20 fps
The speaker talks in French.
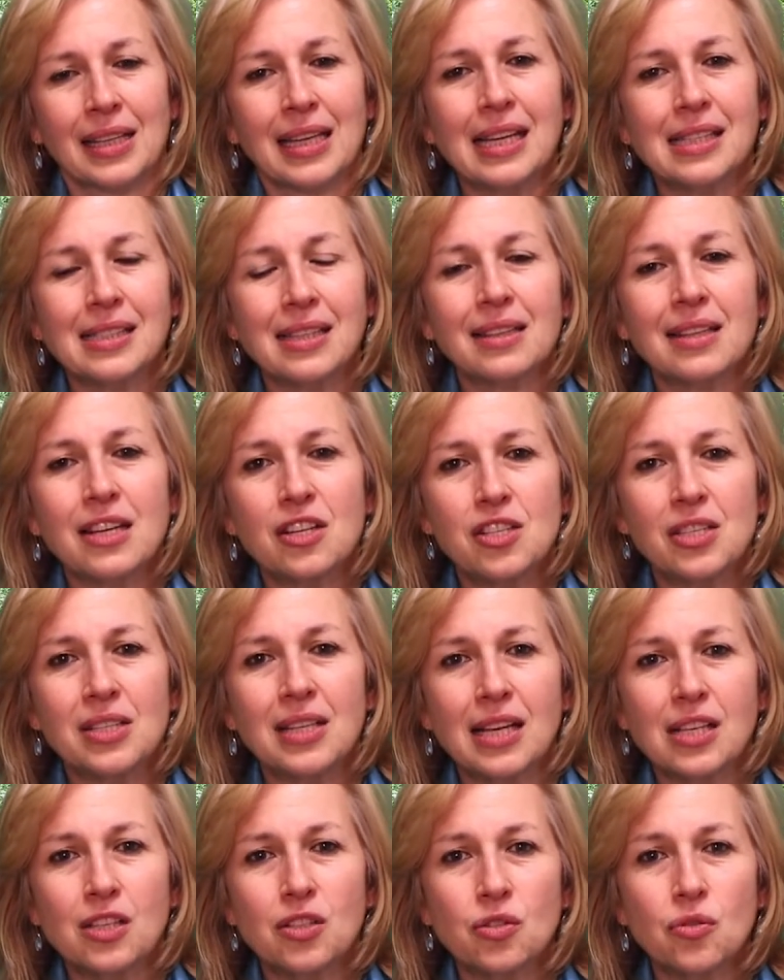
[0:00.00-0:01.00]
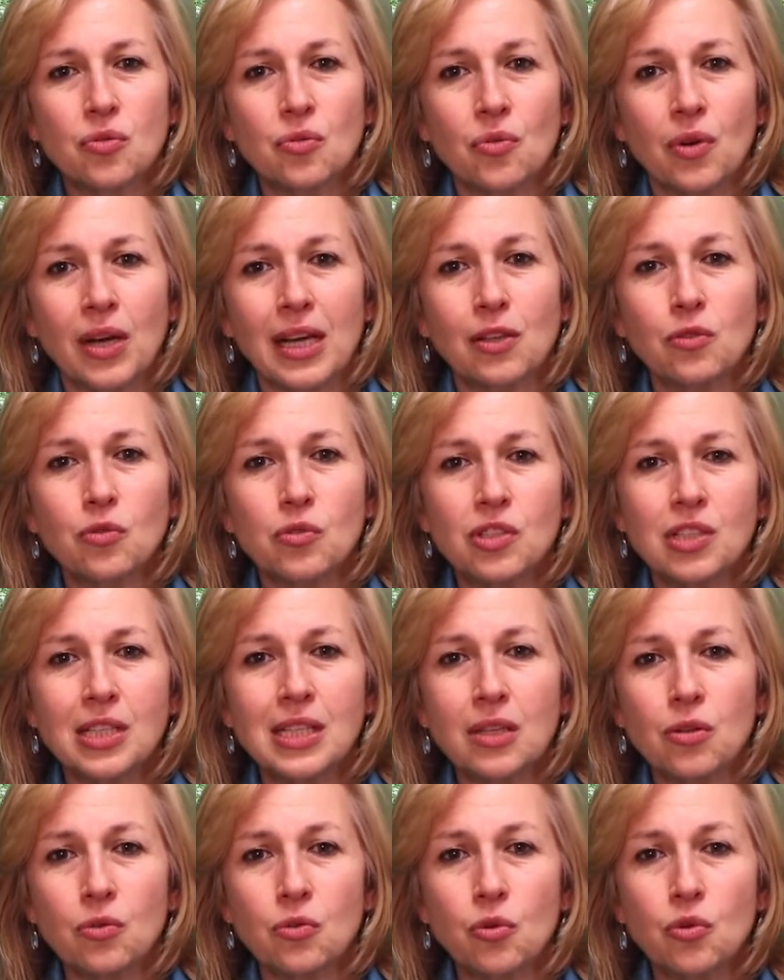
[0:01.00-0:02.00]
car cette agitation est
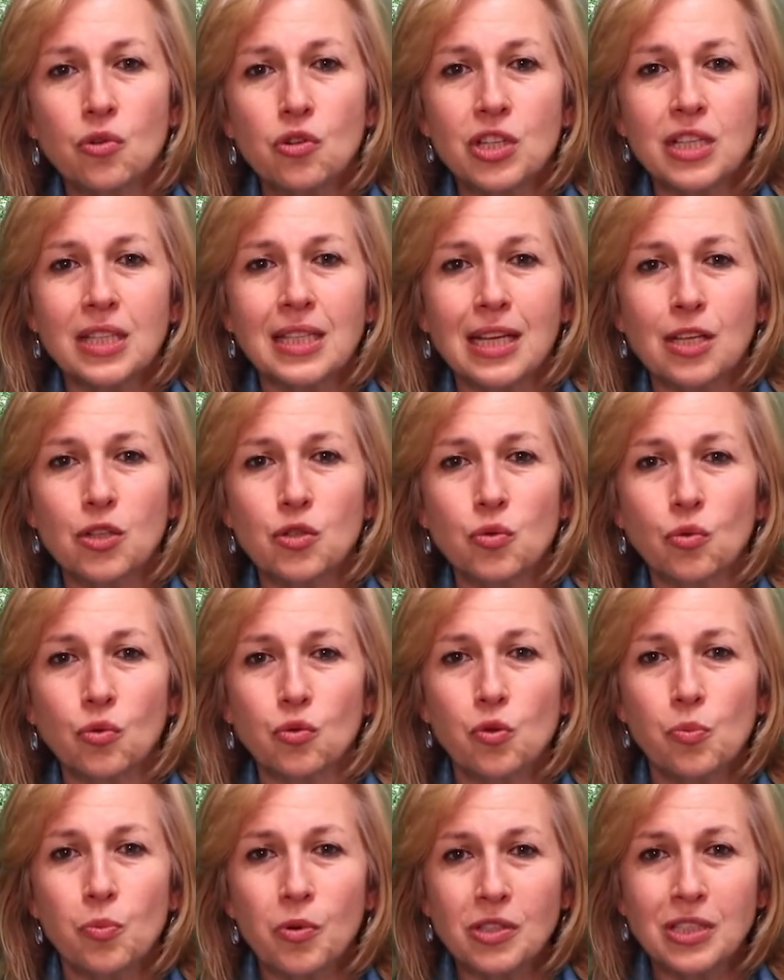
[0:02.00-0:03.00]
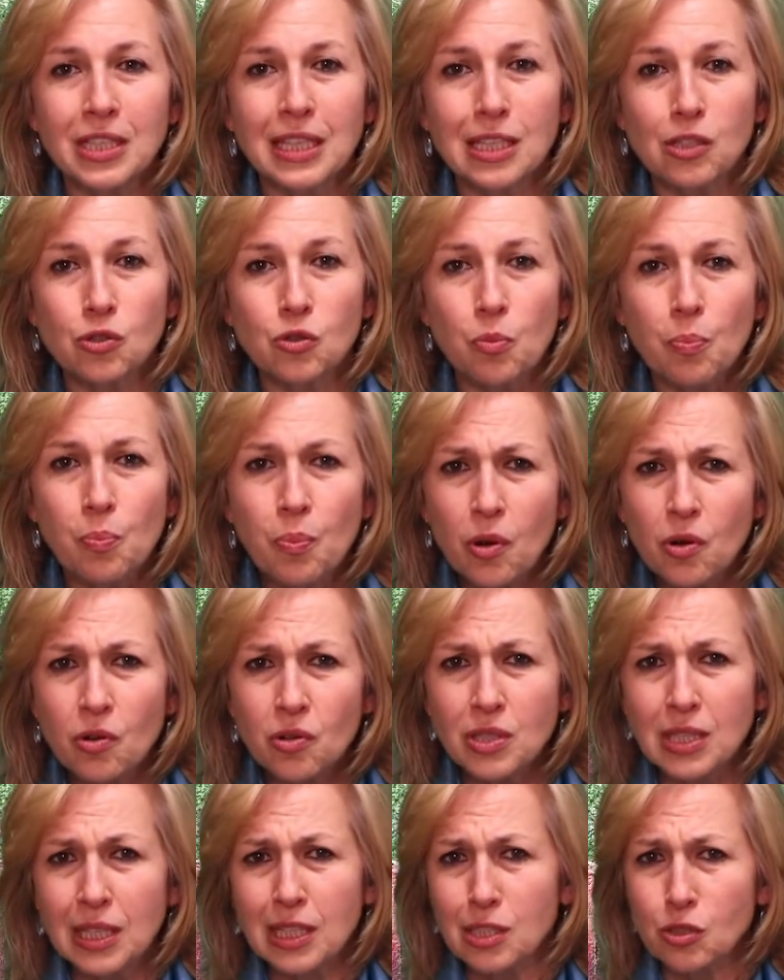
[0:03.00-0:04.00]
aussi une cogitation, une pensée qui se
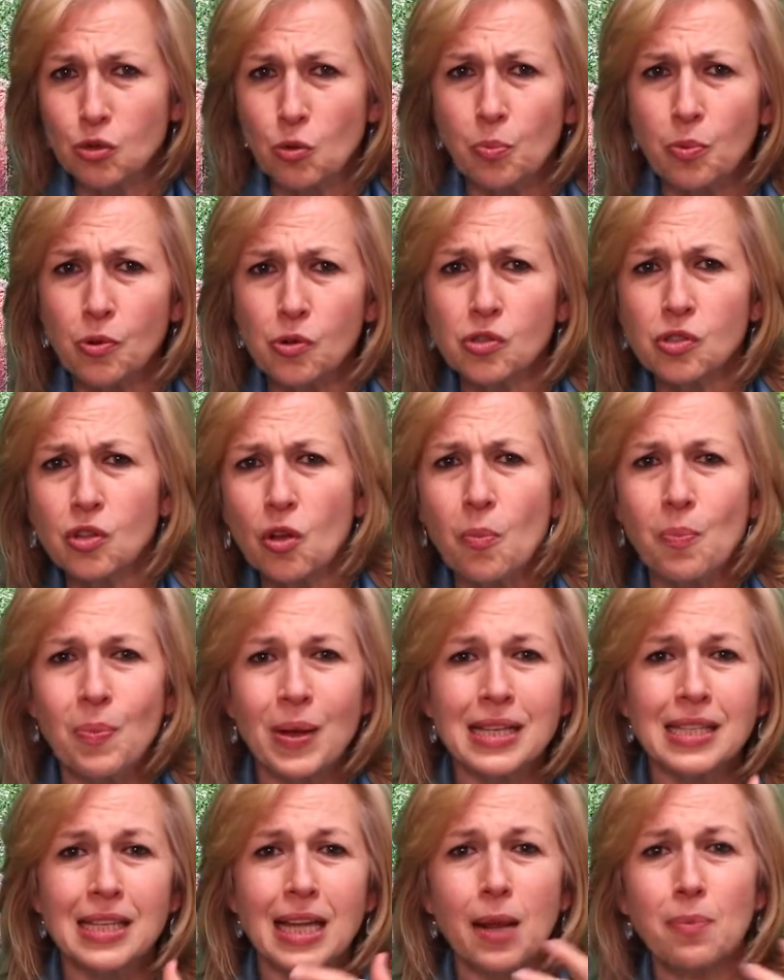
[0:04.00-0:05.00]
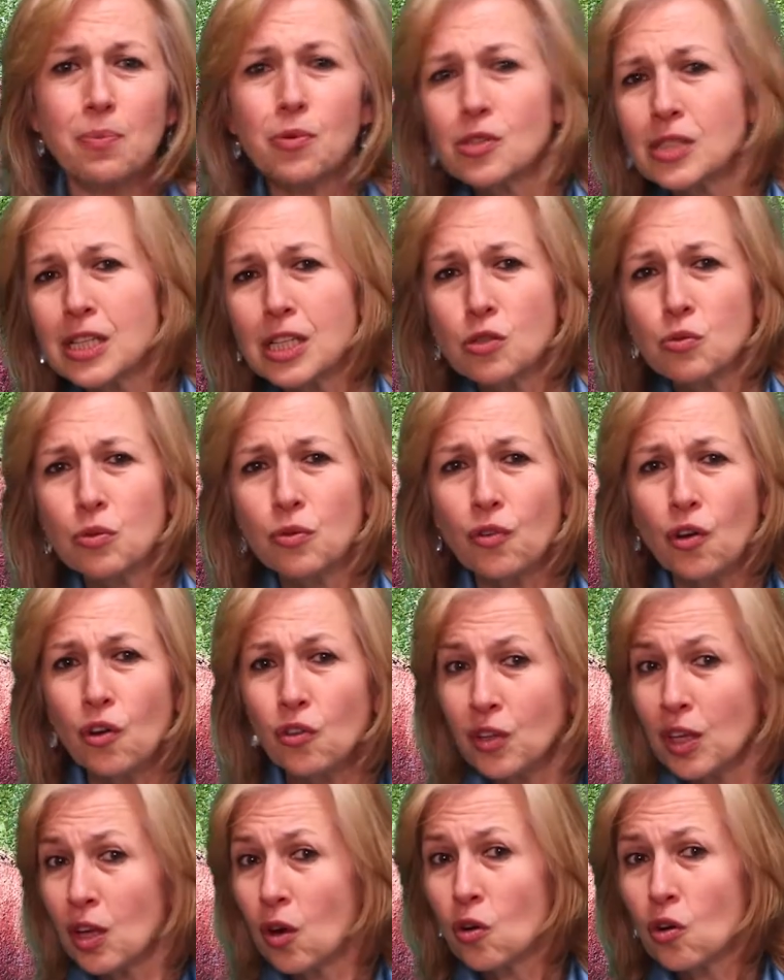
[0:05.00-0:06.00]
pense et qui se pensant passe à la pensée
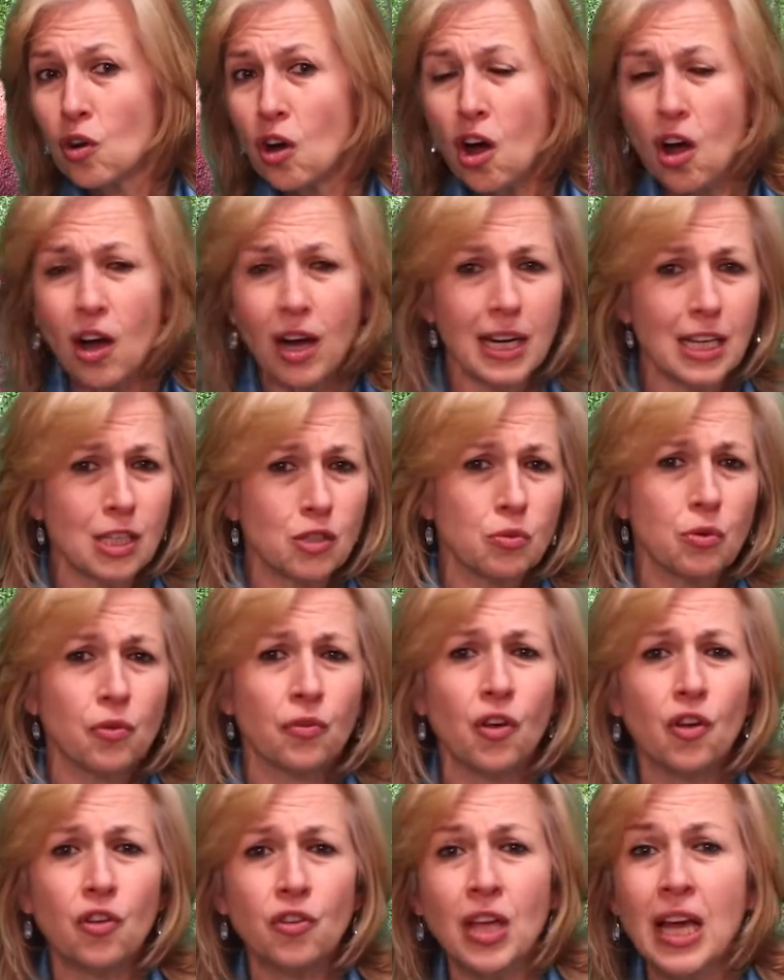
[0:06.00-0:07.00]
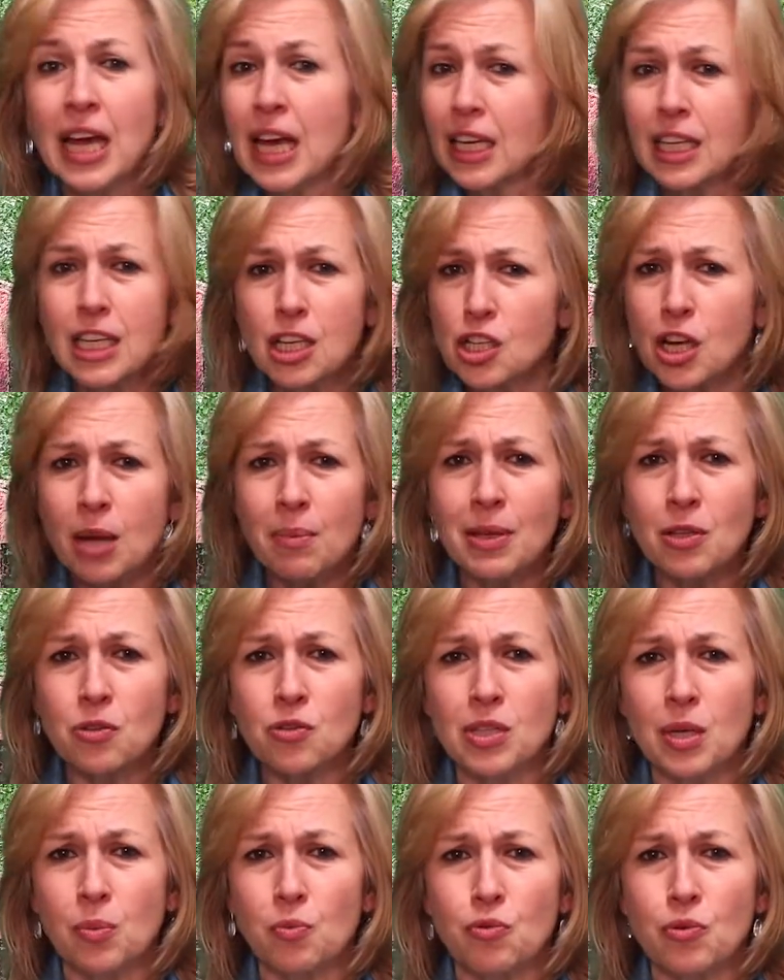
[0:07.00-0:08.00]
suivante et encore à la suivante qui jamais
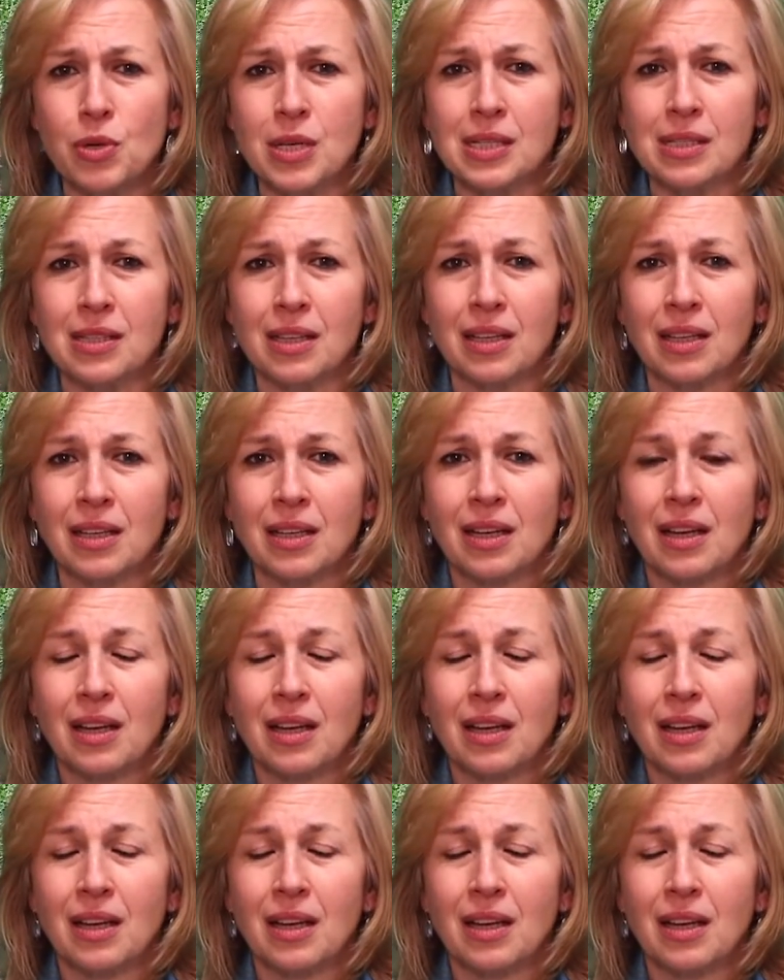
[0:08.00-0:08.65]
ne s'épuise.